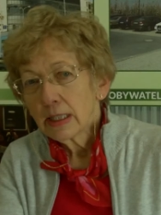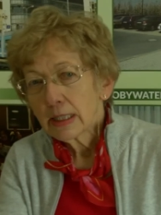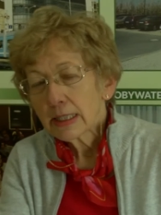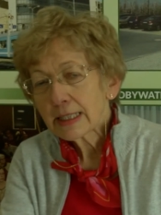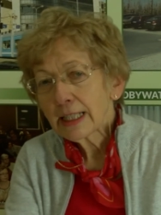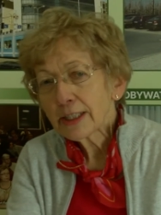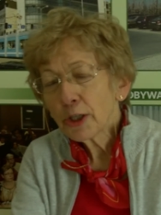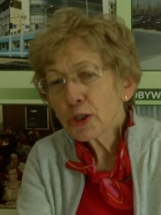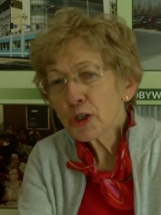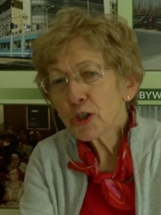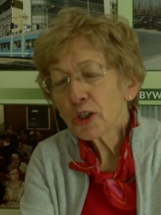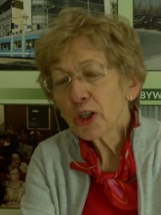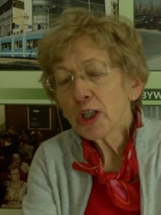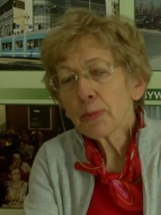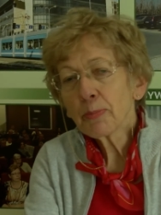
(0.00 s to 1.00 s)

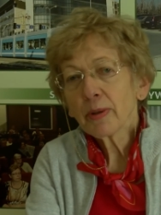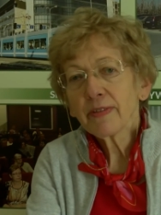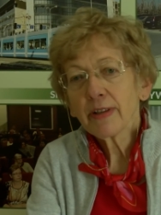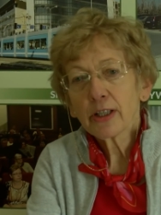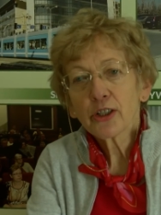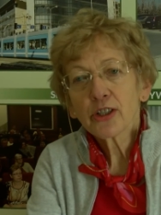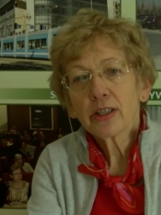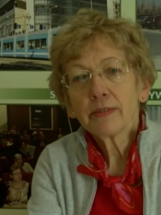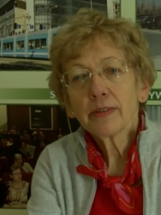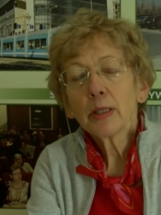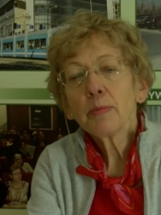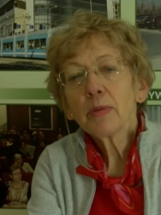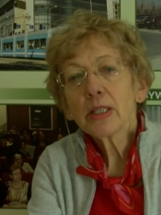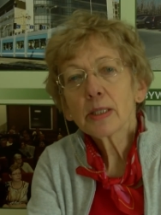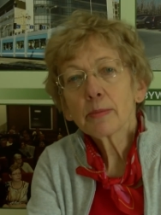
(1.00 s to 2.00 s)
Zanieczyszczone powietrze, w
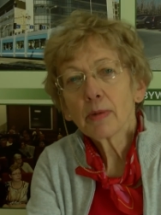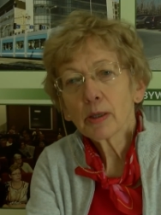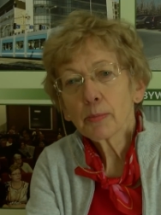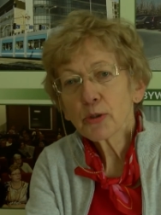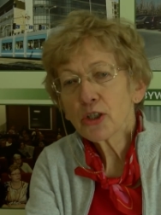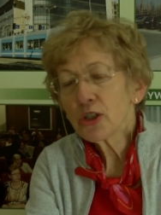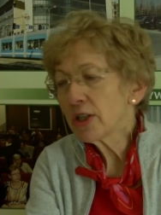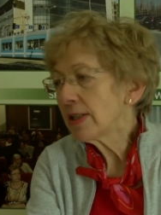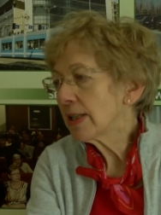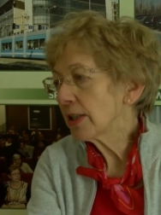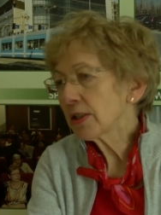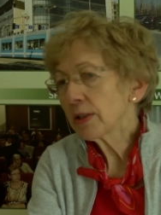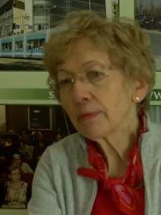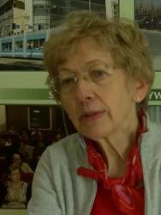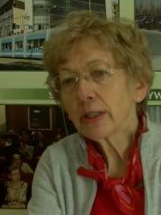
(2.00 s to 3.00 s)
tym i smog, przyczynia
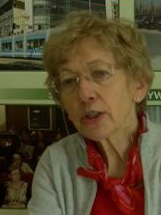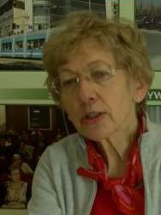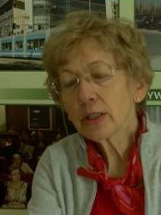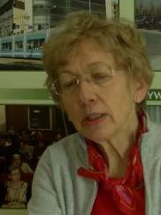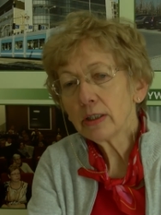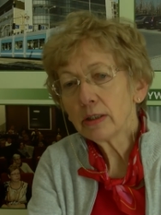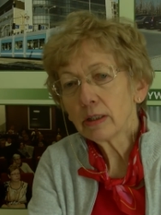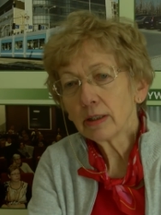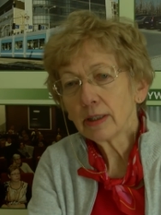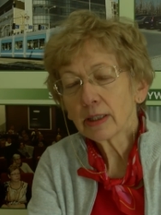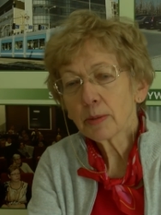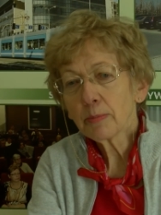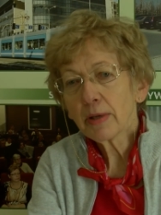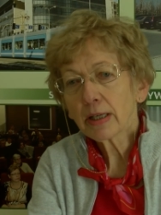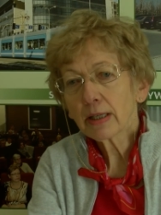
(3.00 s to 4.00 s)
się też i do
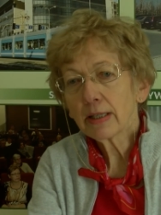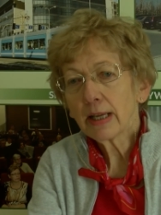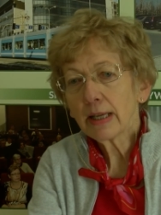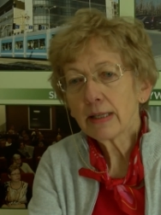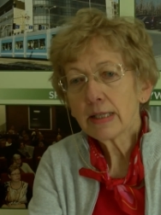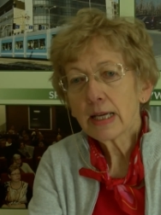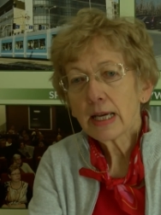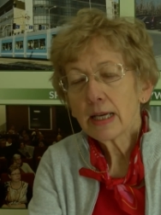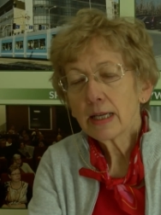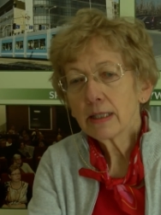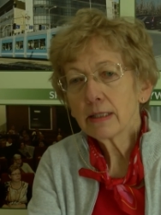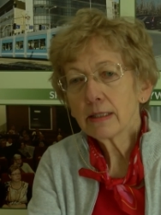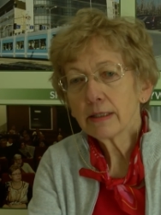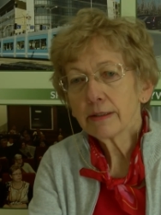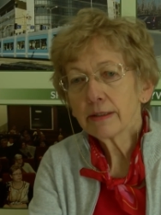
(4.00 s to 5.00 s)
nadmiernej
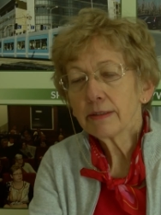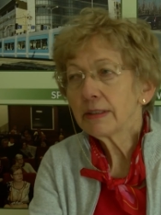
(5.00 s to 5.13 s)
y,